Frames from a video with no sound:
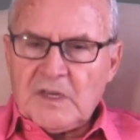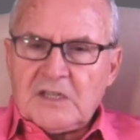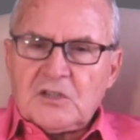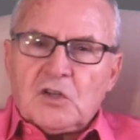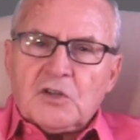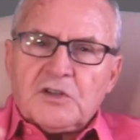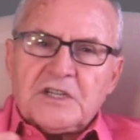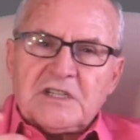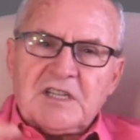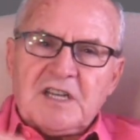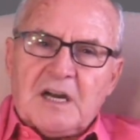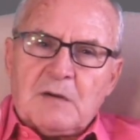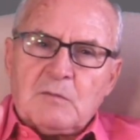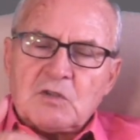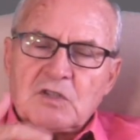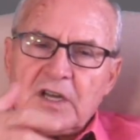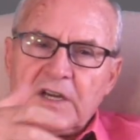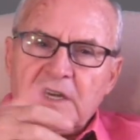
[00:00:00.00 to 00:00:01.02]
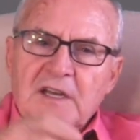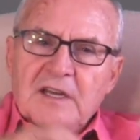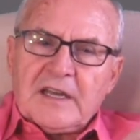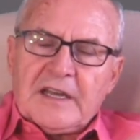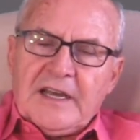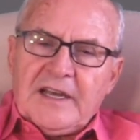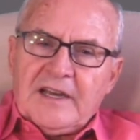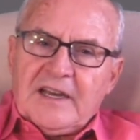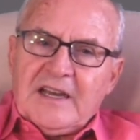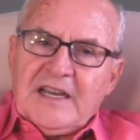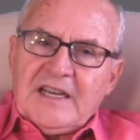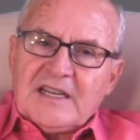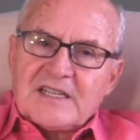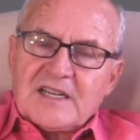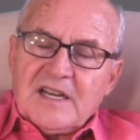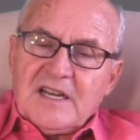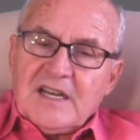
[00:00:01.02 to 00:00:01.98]
Entonces, digamos ¿qué
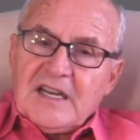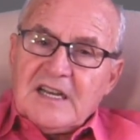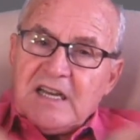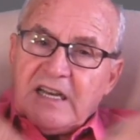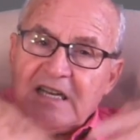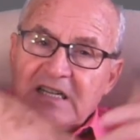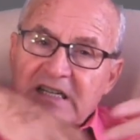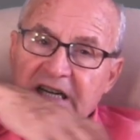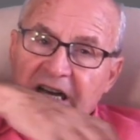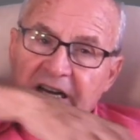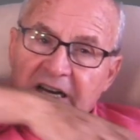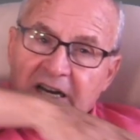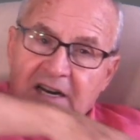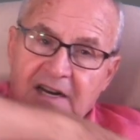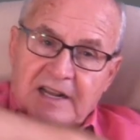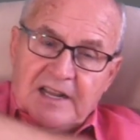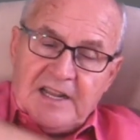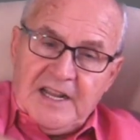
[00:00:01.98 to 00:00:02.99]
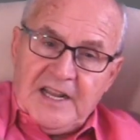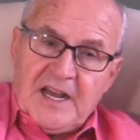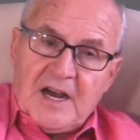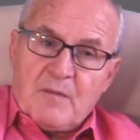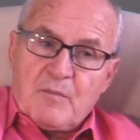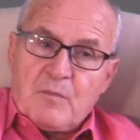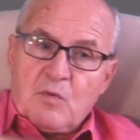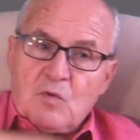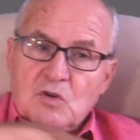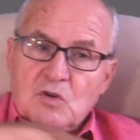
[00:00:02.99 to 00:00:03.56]
es esa energía